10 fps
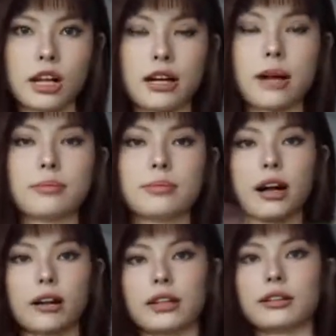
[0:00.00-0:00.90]
好看，
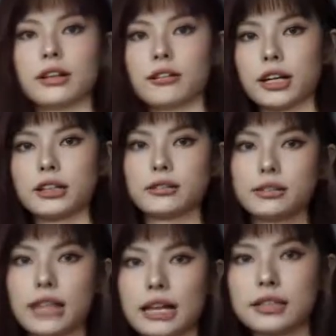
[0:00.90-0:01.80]
好看，好
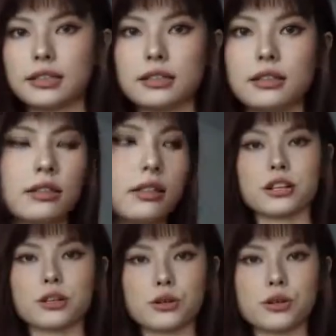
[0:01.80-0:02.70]
看，n c e
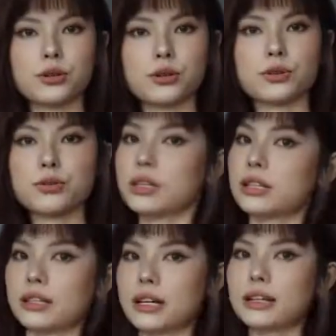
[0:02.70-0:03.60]
所以有时候这种最
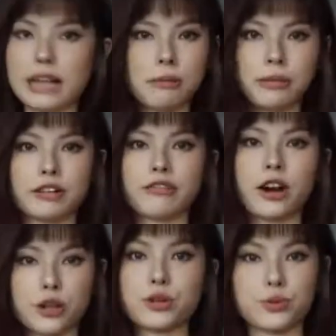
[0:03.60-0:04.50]
简单的搭配反
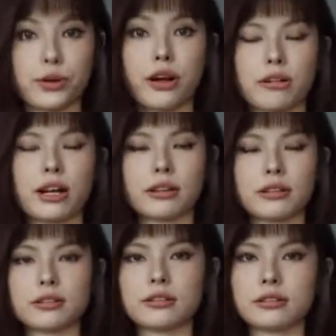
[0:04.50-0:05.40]
而是最好看的。